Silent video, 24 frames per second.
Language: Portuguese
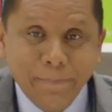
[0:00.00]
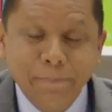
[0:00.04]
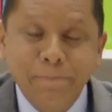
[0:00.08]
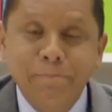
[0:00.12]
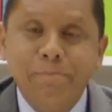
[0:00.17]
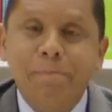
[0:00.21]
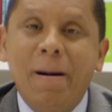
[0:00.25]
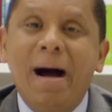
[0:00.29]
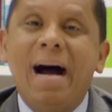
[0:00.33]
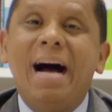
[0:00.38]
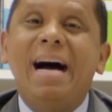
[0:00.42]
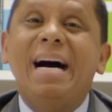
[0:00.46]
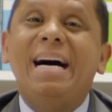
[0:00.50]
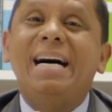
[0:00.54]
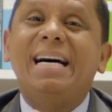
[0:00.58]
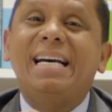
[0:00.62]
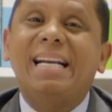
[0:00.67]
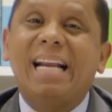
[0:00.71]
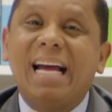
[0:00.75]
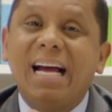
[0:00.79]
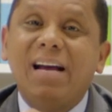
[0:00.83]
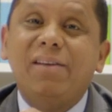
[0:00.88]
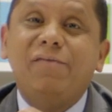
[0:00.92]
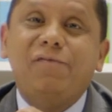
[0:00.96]

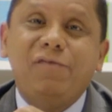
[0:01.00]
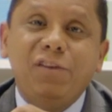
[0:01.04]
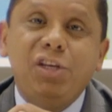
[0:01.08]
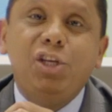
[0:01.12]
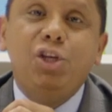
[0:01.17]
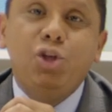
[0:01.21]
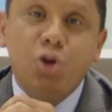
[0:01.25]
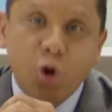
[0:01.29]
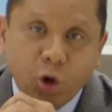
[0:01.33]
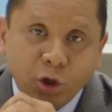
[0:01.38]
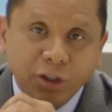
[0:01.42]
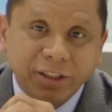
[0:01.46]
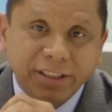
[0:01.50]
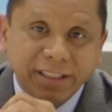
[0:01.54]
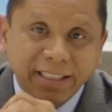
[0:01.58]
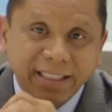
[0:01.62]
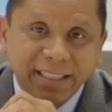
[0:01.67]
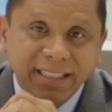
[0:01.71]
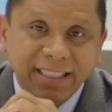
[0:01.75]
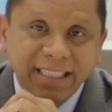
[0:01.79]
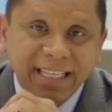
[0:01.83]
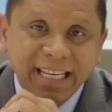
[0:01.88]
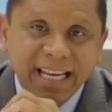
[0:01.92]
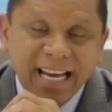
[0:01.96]

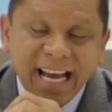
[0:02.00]
maravilhosa